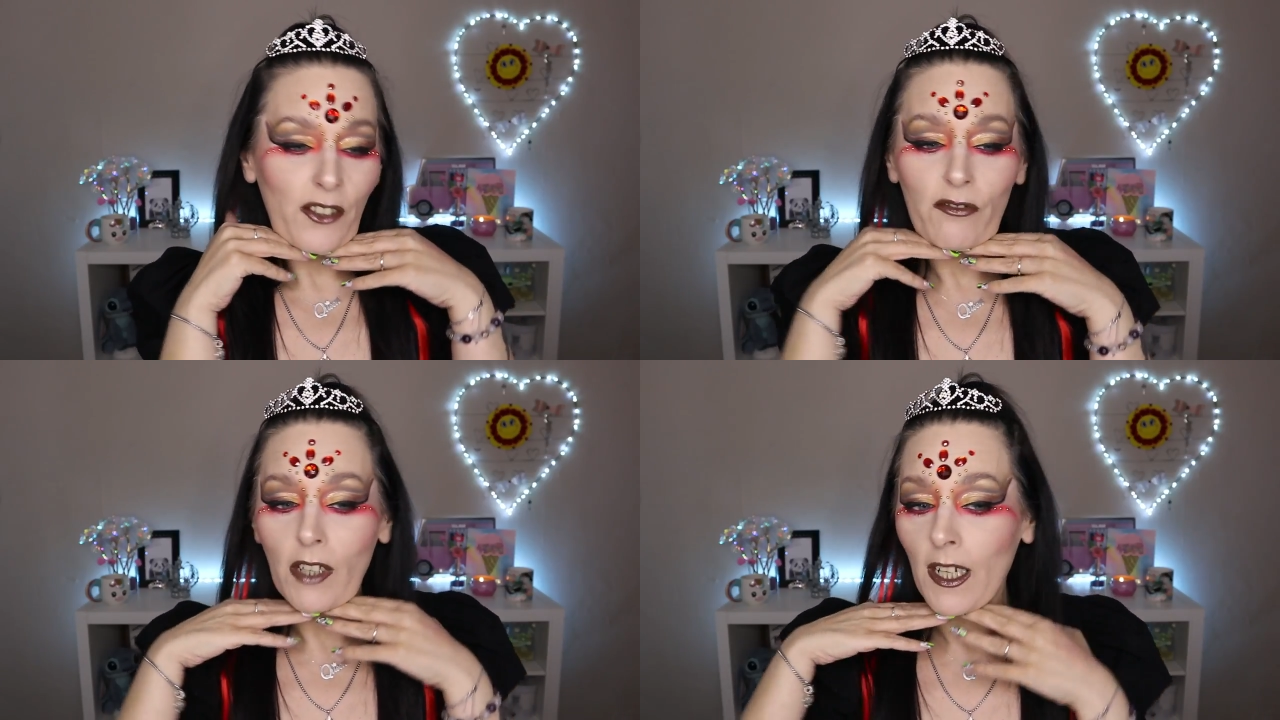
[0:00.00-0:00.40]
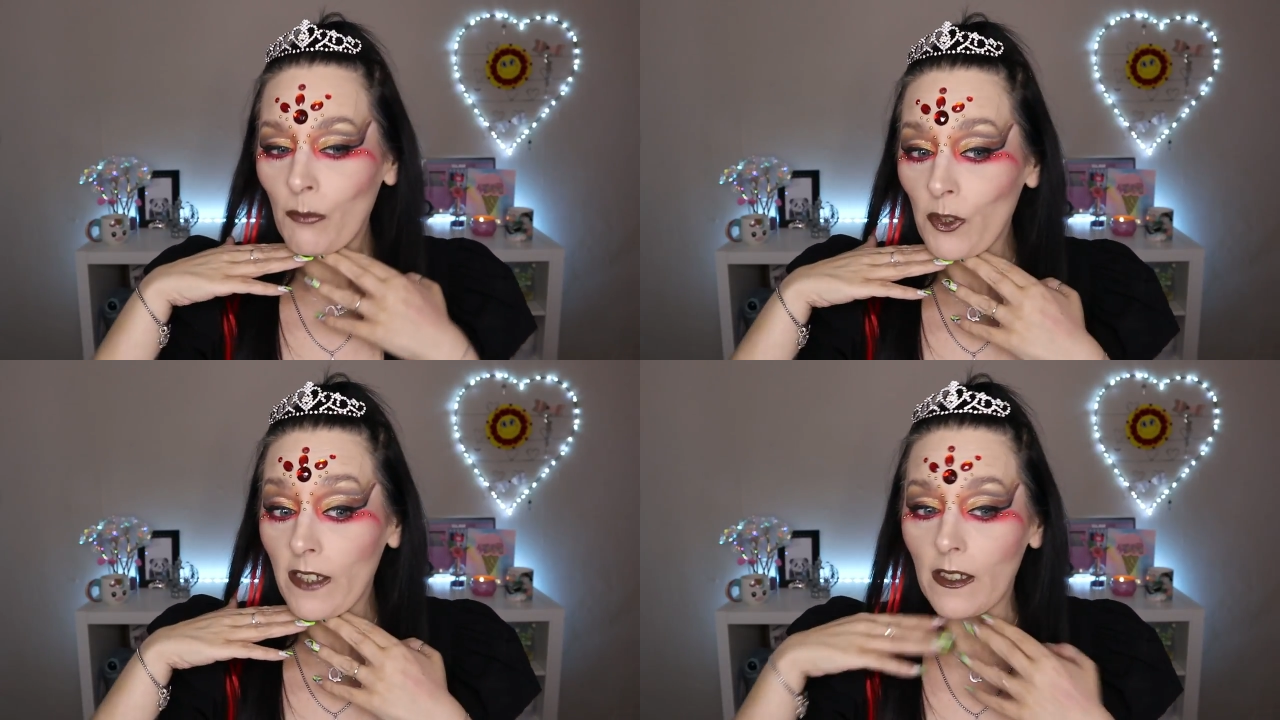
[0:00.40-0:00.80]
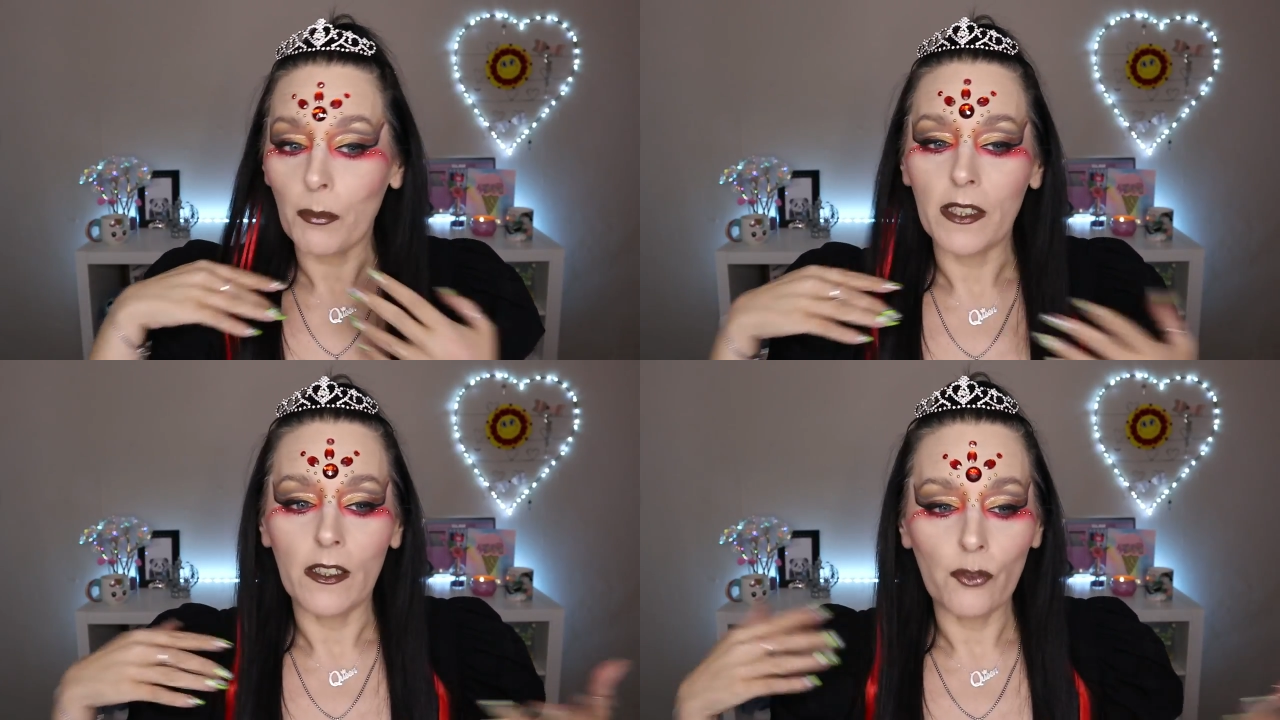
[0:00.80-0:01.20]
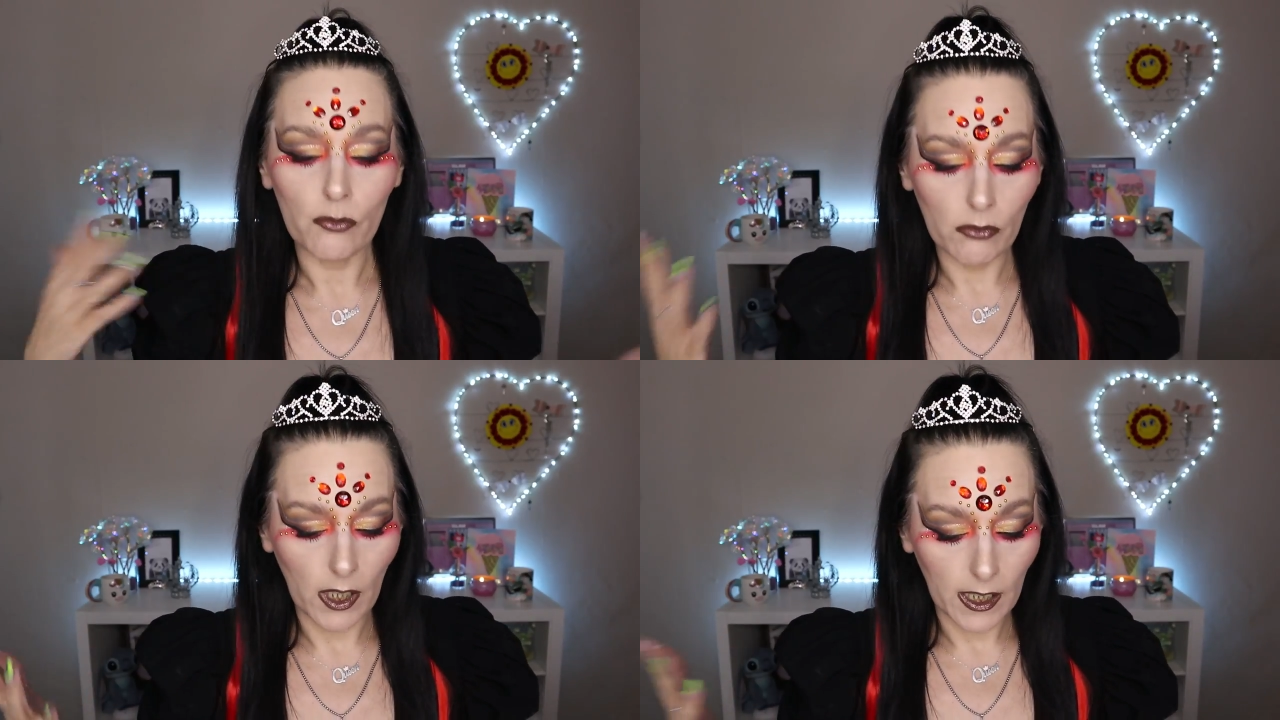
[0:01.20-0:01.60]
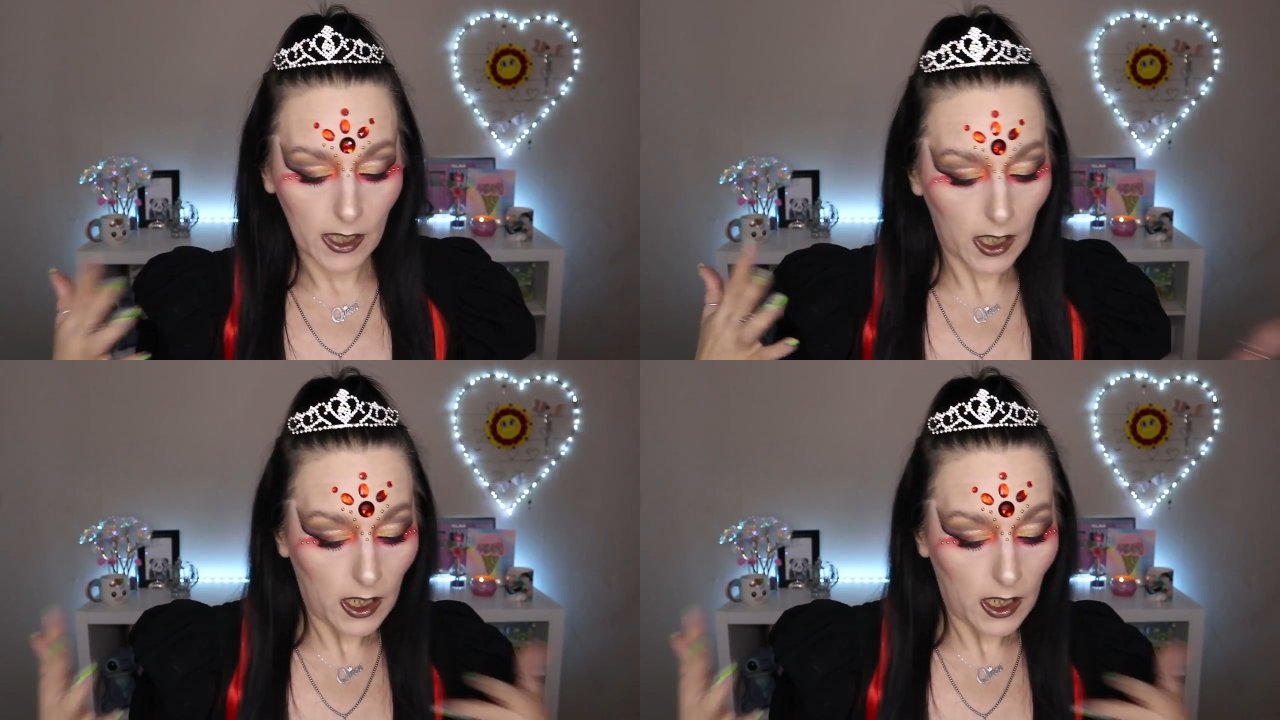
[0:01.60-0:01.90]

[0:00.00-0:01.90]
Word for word: Euh, voilà mon interprétation de la